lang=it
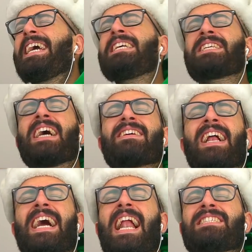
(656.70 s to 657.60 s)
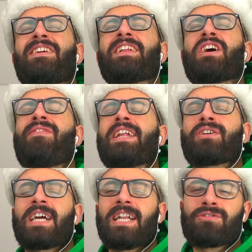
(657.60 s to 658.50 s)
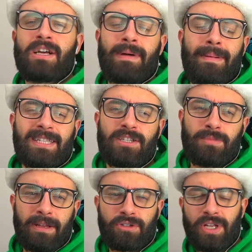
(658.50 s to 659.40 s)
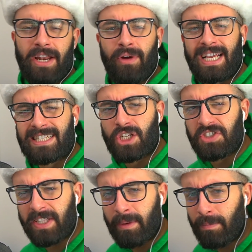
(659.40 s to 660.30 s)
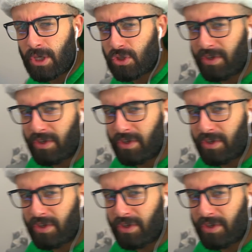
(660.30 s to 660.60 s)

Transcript: Iscrivetevi al canale se non l'avete ancora fatto, cliccate sul campanello per trasformare questo canale in una chiesa. Noi ci vediamo in un prossimo